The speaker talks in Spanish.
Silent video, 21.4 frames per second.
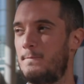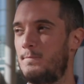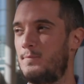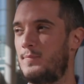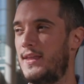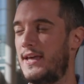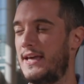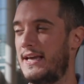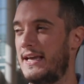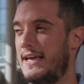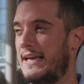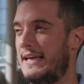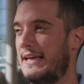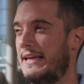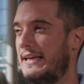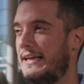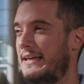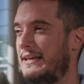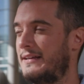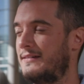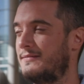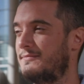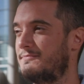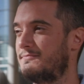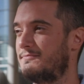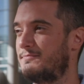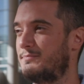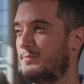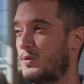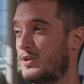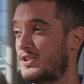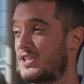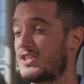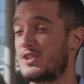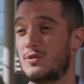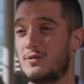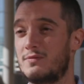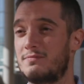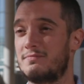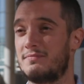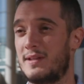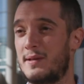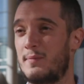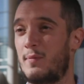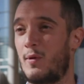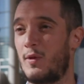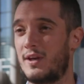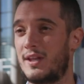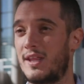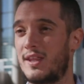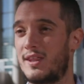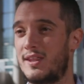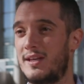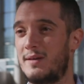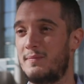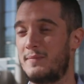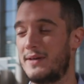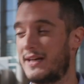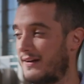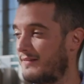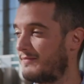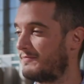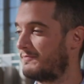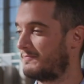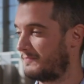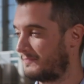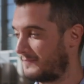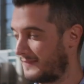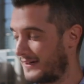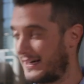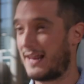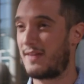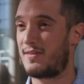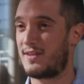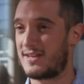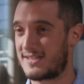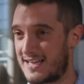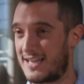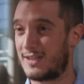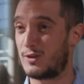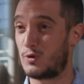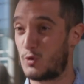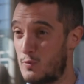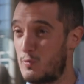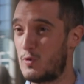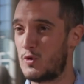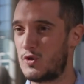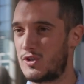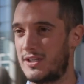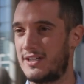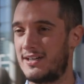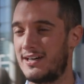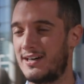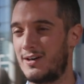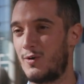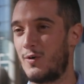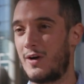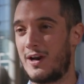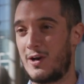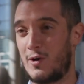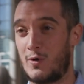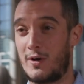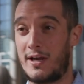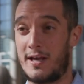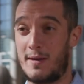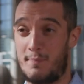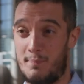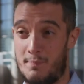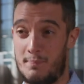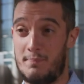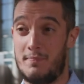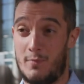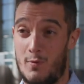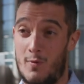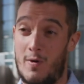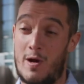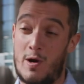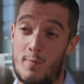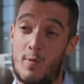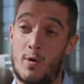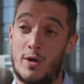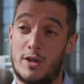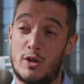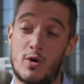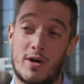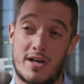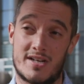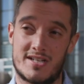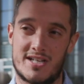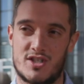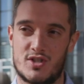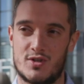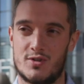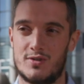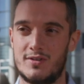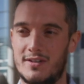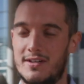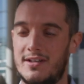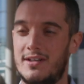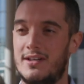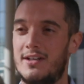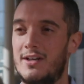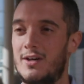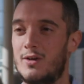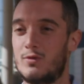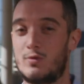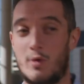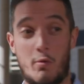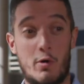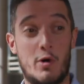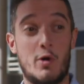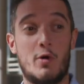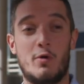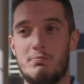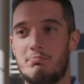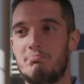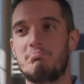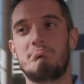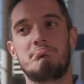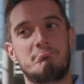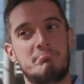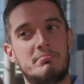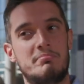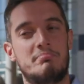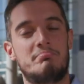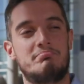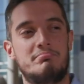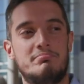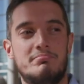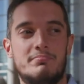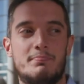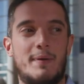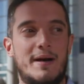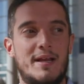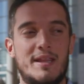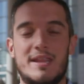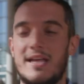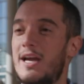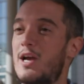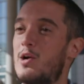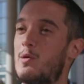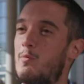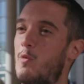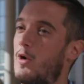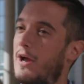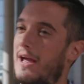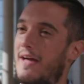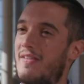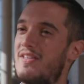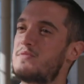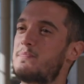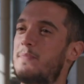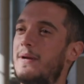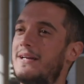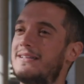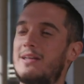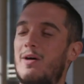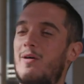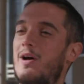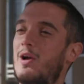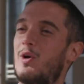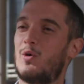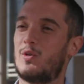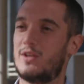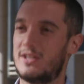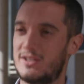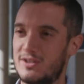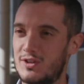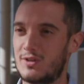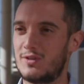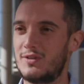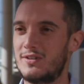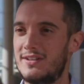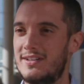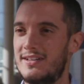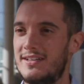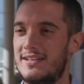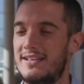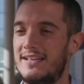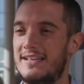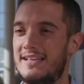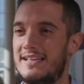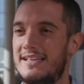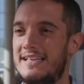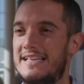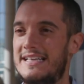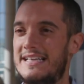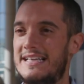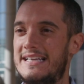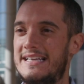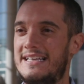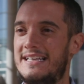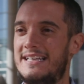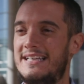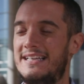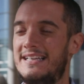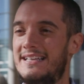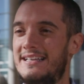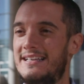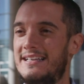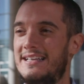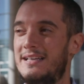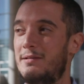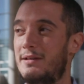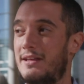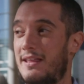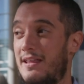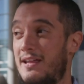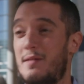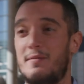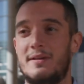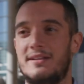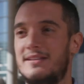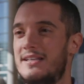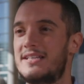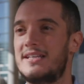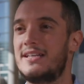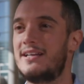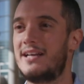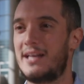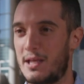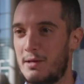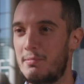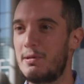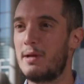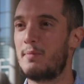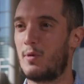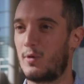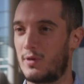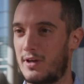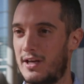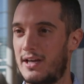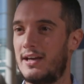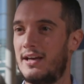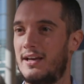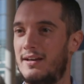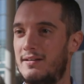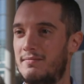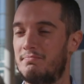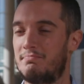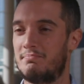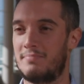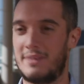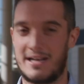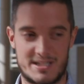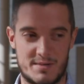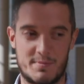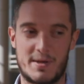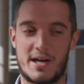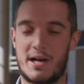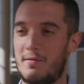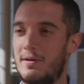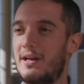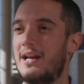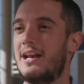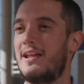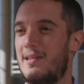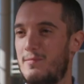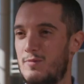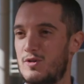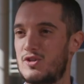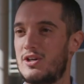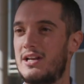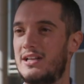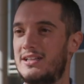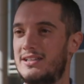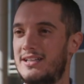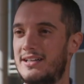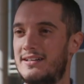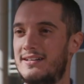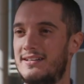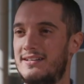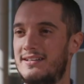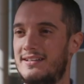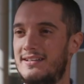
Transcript: de, pues eso, de poder decir, mira, gracias a tu música o a lo que o a lo poquito que has hecho, tu abuelo mm, parece que como que ha despertado algo dentro y, verdaderamente es increíble porque la semana que viene le damos el alta.